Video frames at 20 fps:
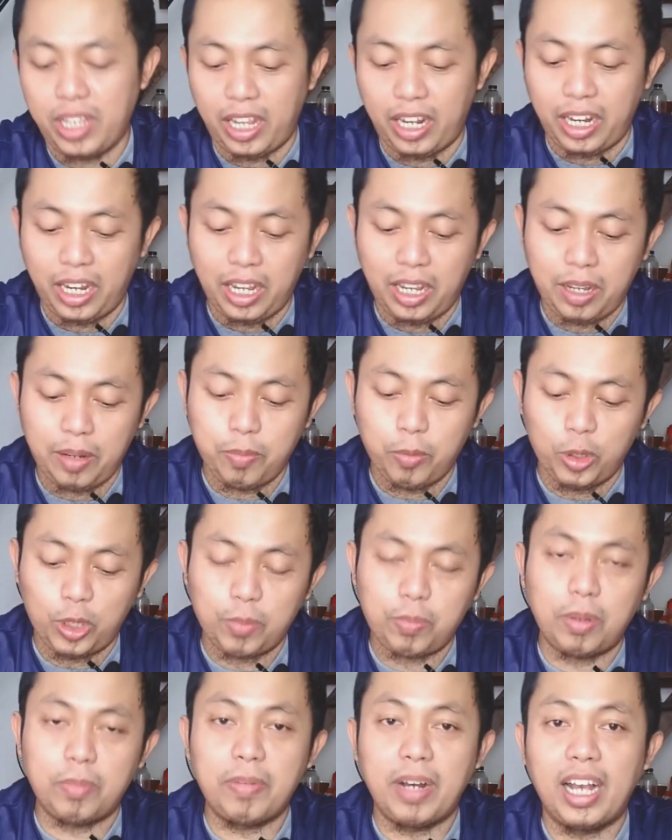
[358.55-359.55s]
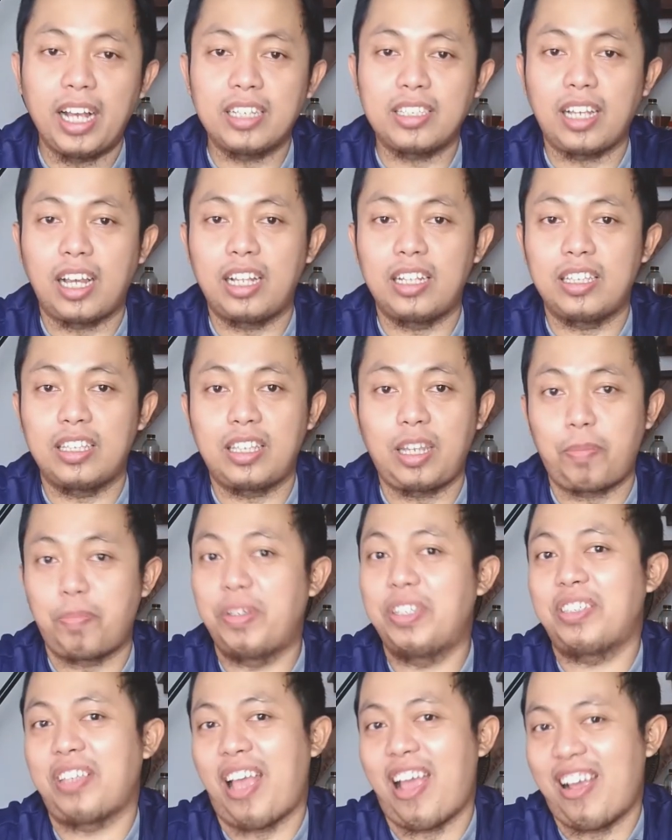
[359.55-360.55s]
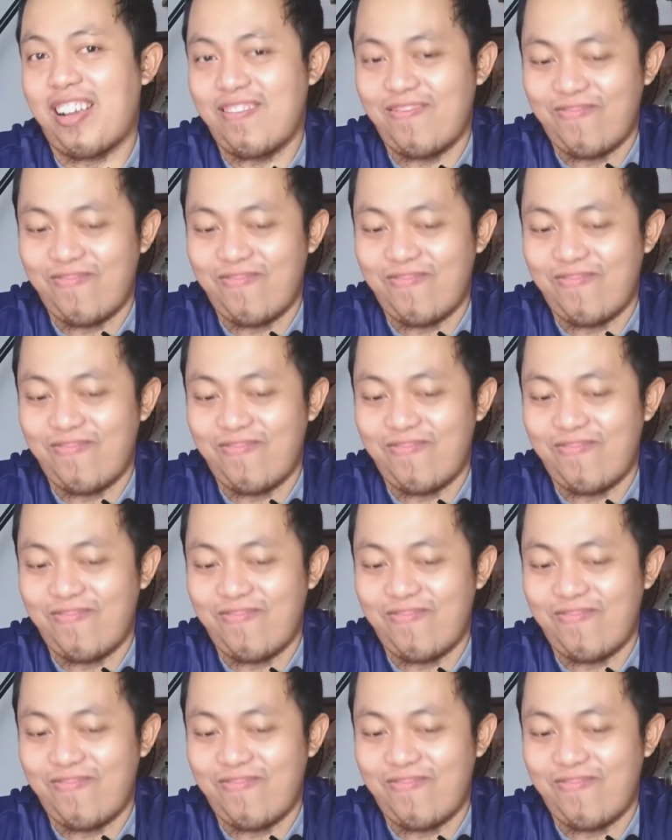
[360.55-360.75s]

Ini butuh pembahasan terpisah.